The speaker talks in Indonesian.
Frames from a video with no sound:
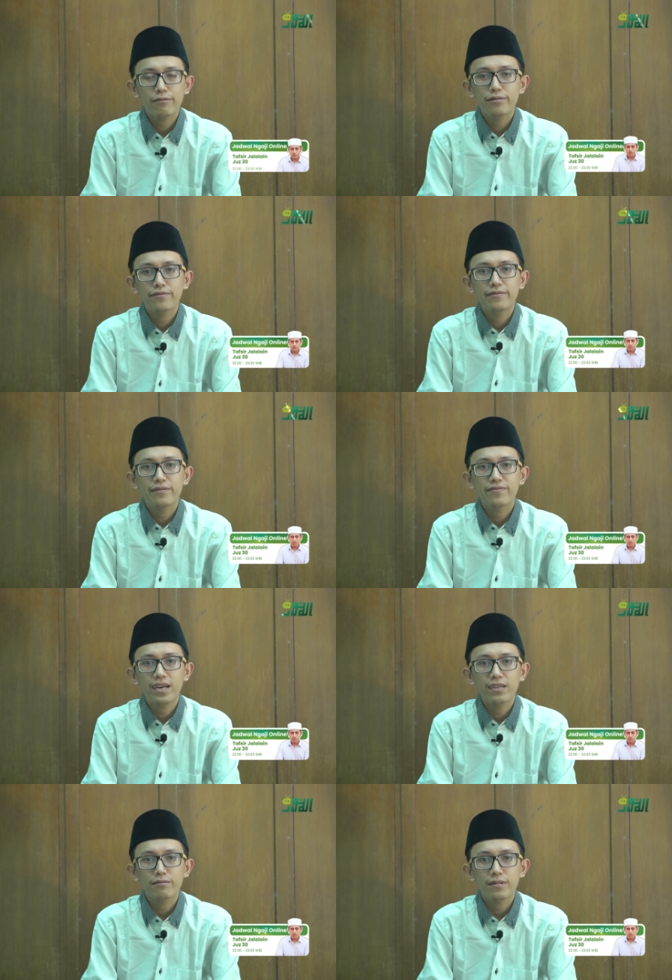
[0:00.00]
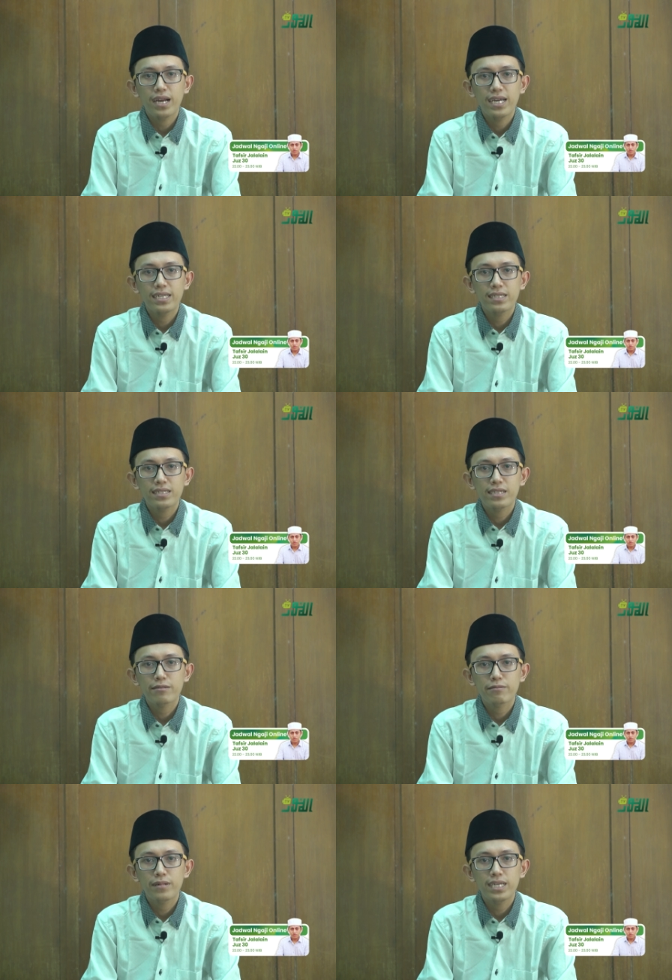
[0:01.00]
huruf-huruf Al-Quran
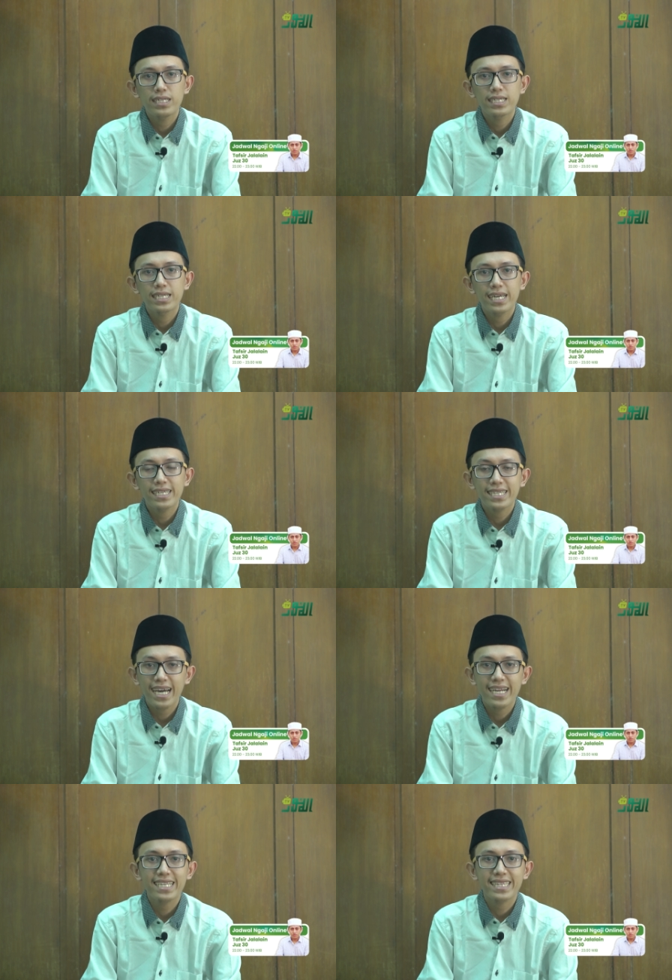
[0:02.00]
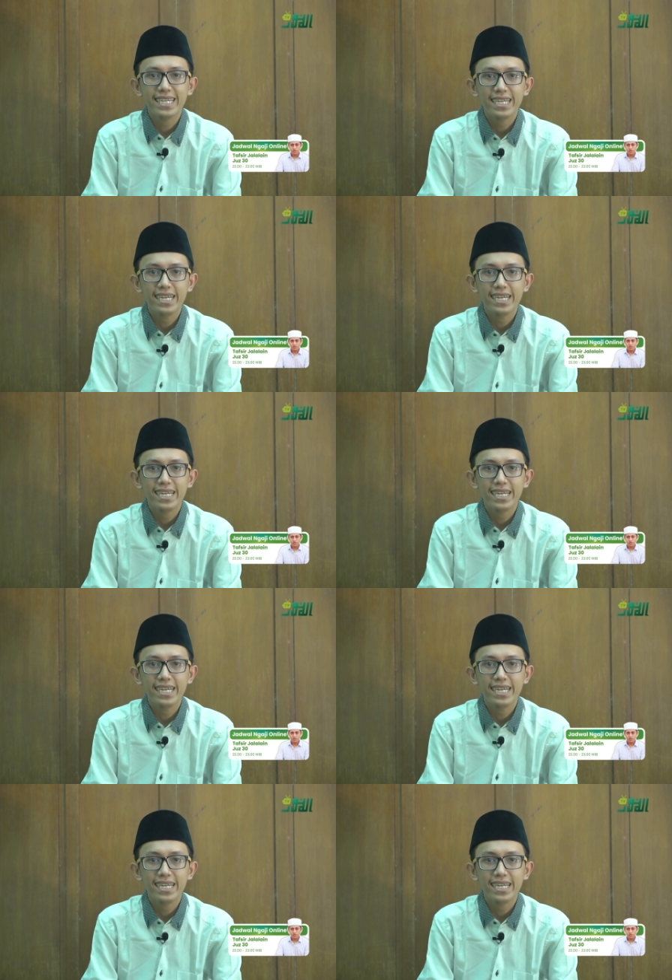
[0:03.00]
sesuai dengan karakter